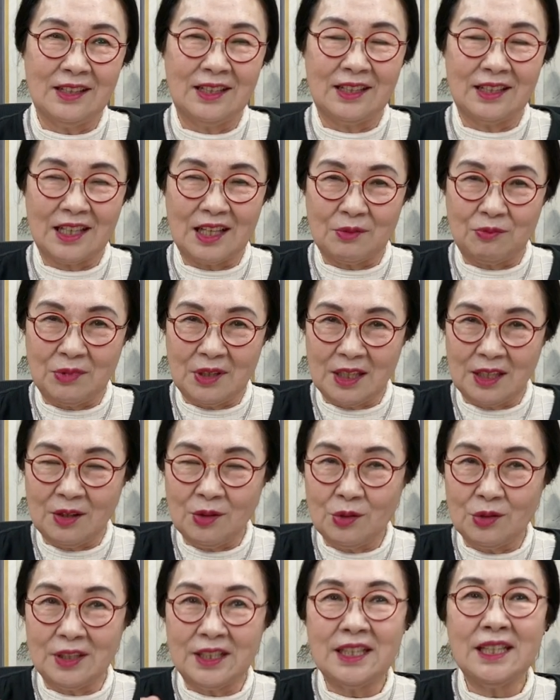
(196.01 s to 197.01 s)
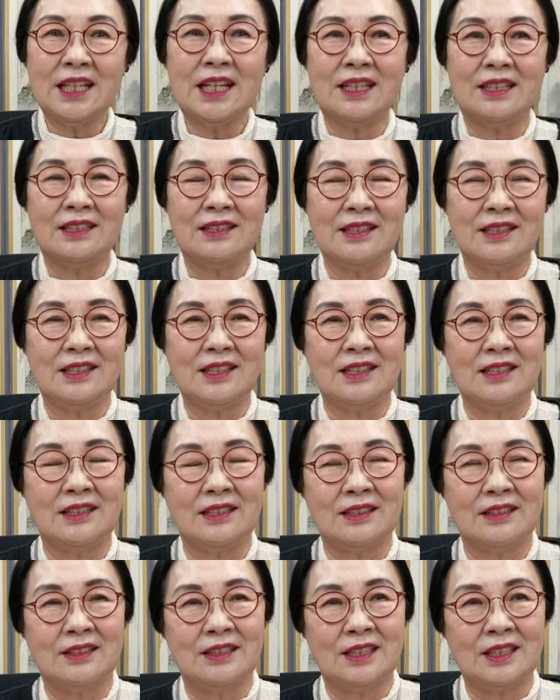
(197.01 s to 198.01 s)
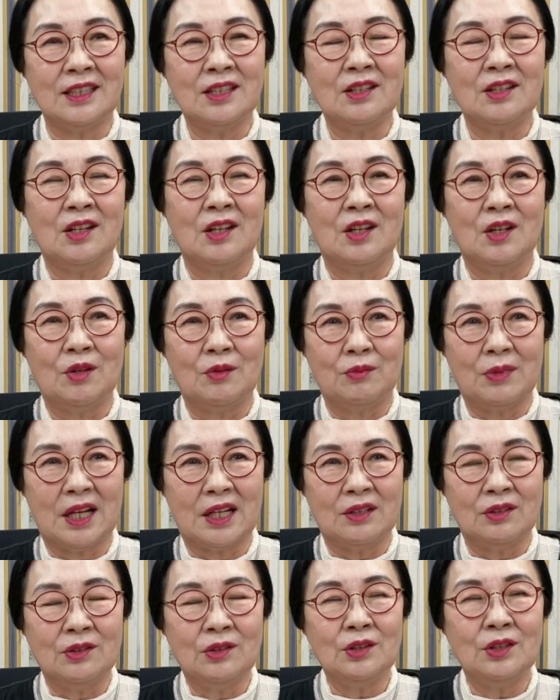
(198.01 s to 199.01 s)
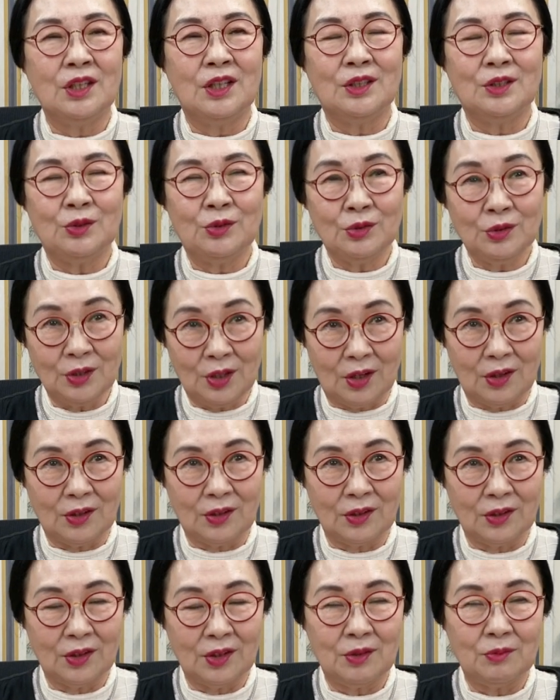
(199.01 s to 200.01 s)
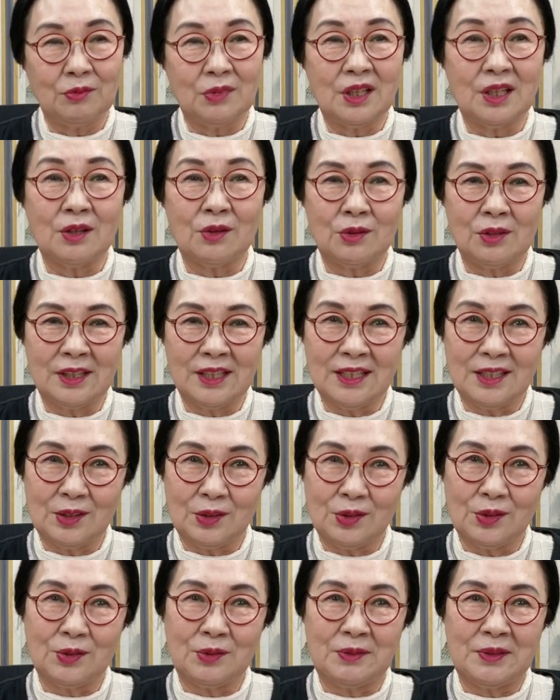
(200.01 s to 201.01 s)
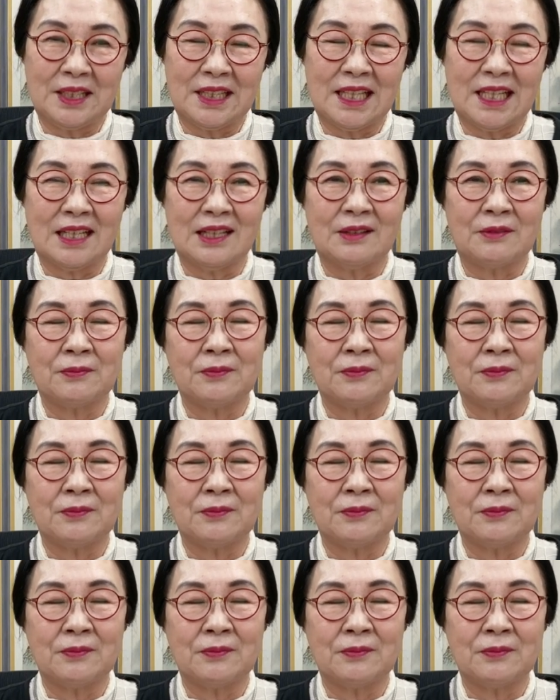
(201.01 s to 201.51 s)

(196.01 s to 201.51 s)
이렇게 밀어 올린다는 뜻이 있는 것이 바로 추성, 밀어 올리는 소리입니다.